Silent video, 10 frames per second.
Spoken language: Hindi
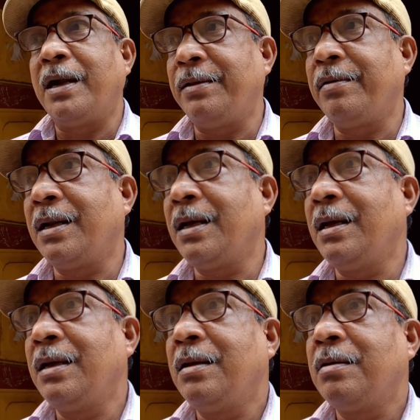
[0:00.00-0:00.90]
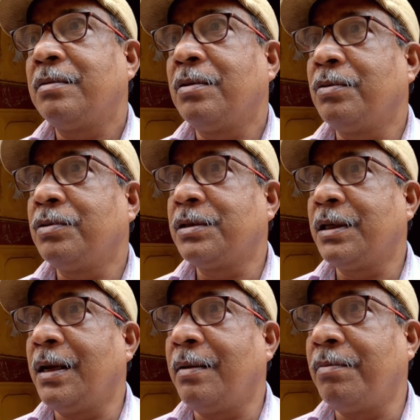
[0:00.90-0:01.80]
बाड़ी वाला तो
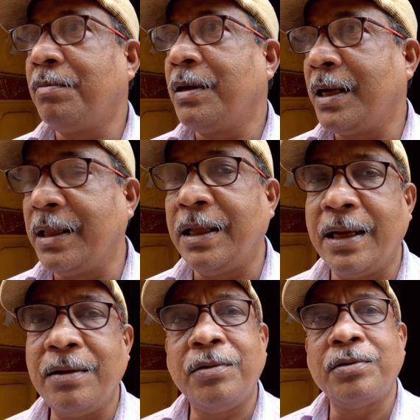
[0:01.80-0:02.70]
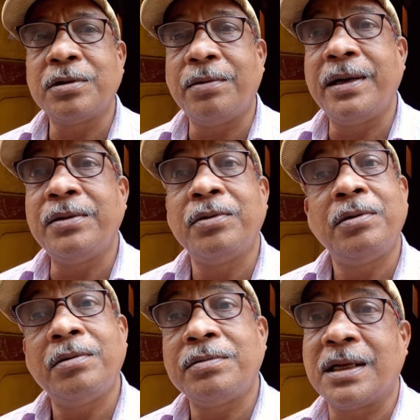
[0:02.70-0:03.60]
उससे हम खरीदे हैं वो समय
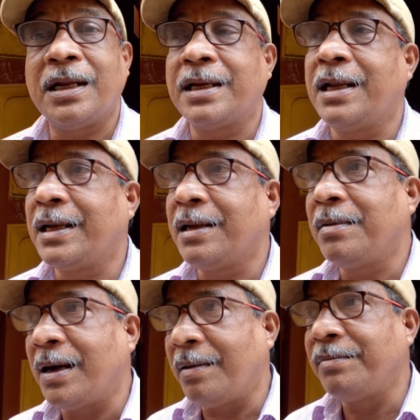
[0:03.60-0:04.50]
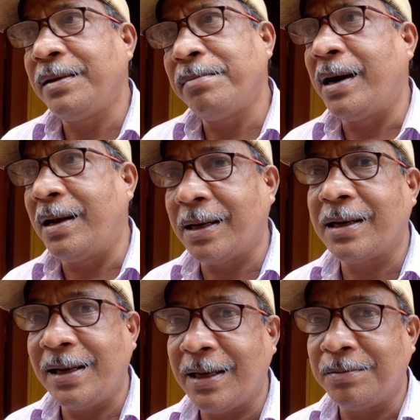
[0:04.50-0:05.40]
वो चला गया लेकिन हम ये
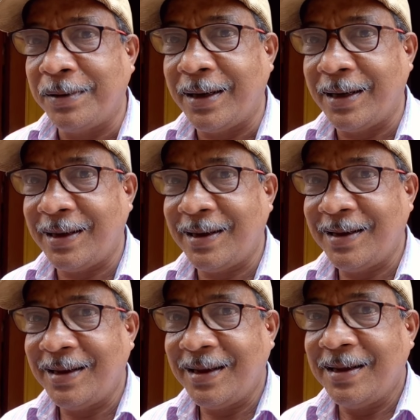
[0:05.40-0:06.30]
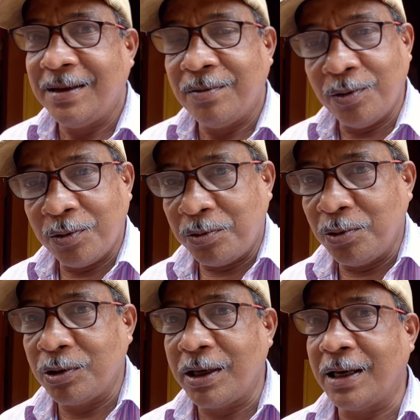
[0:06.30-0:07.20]
मोहल्ला का ही आदमी हैं वो
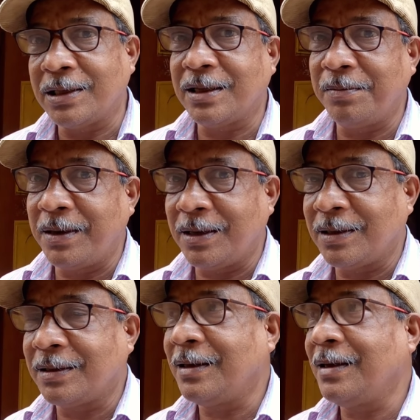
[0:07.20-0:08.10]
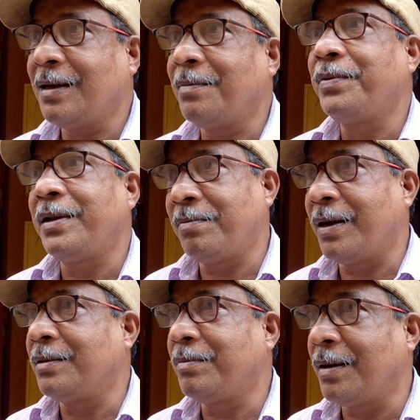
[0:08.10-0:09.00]
दूसरा रास्ता में रहता था
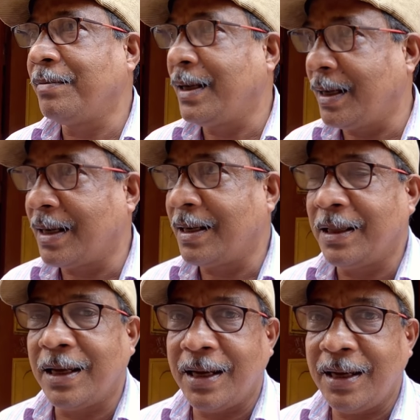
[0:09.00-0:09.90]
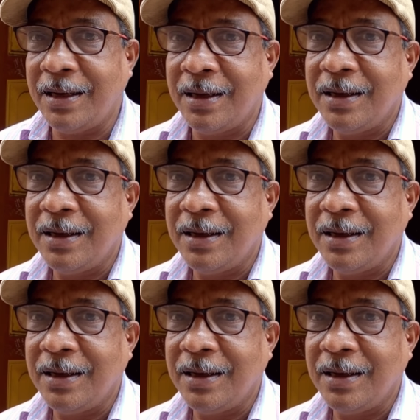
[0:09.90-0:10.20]
लेकिन बाद में हम ये ख़रीदा है